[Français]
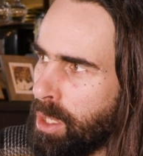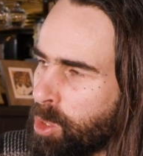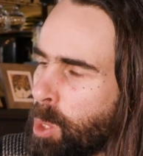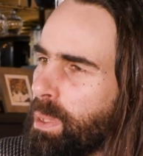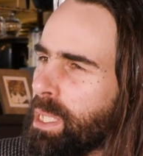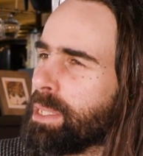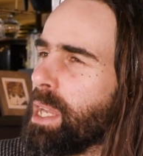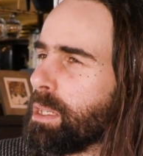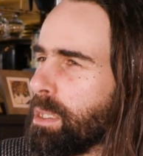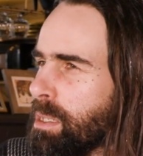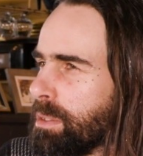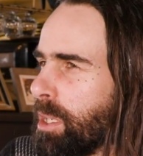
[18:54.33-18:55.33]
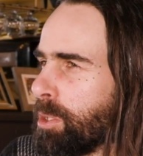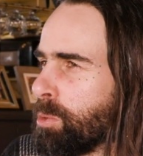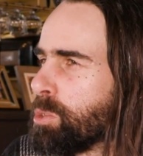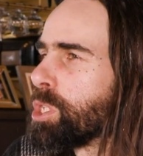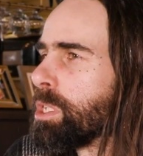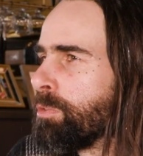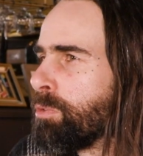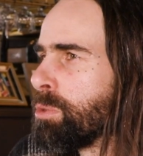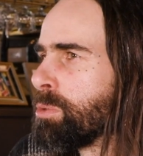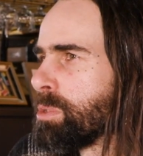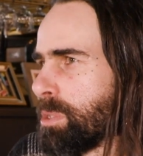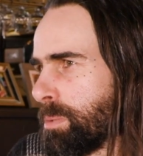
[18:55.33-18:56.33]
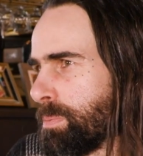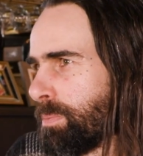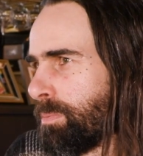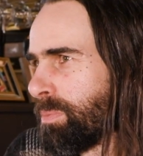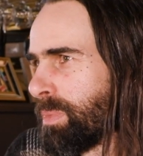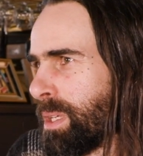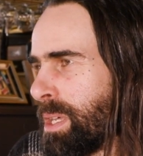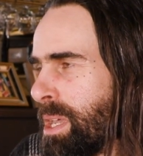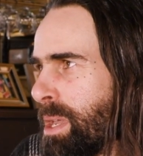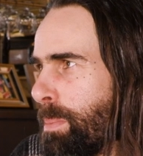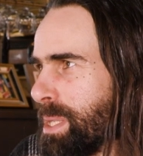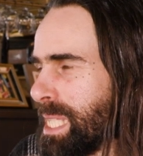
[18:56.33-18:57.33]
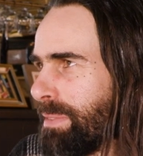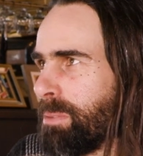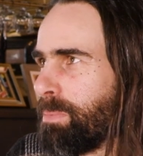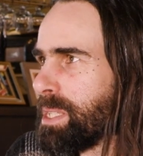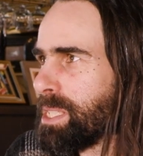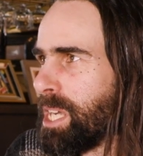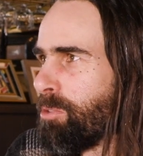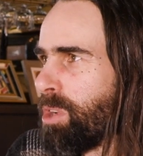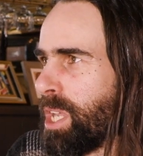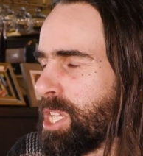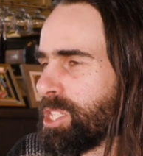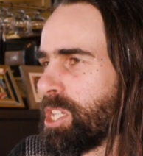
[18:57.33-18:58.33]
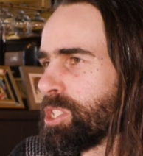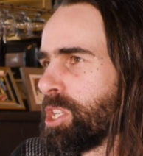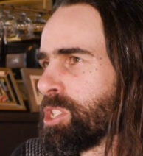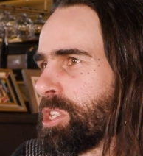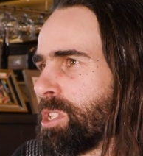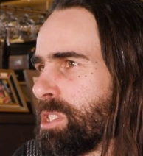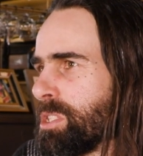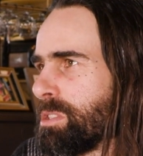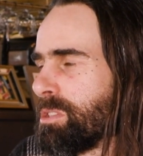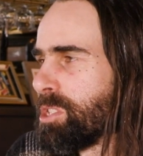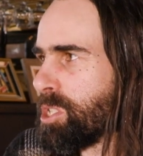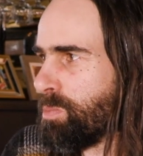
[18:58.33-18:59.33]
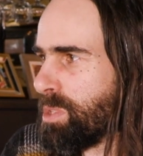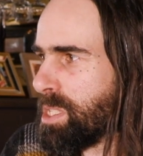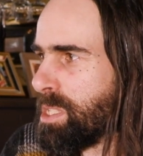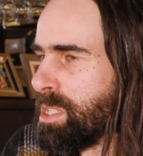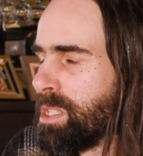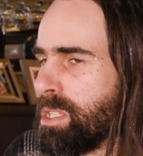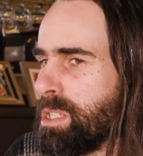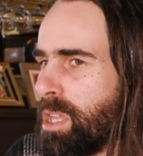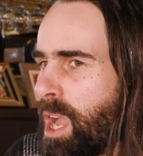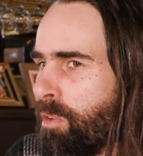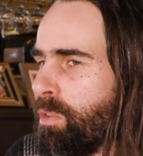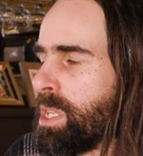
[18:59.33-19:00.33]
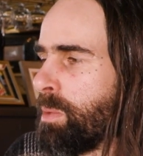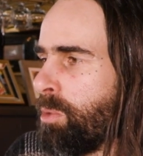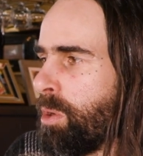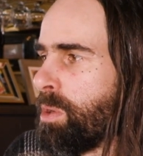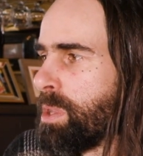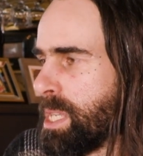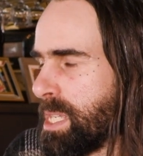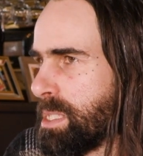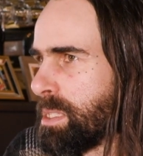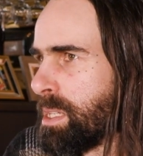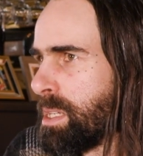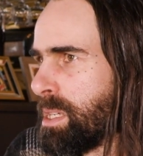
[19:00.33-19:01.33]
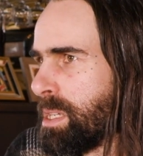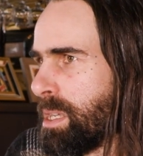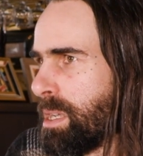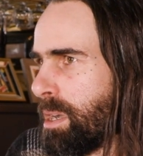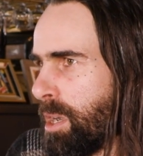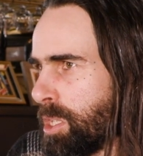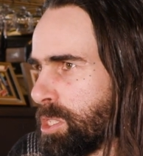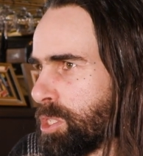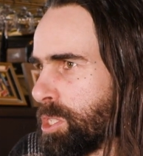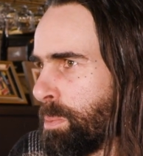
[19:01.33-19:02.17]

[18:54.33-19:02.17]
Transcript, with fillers: quand on parlait d'accord tantôt, j'avais voulu ça. Parce qu'avant de partir en voyage, quand j'étais jeune, je me suis dit, envoyez-moi un destin hors du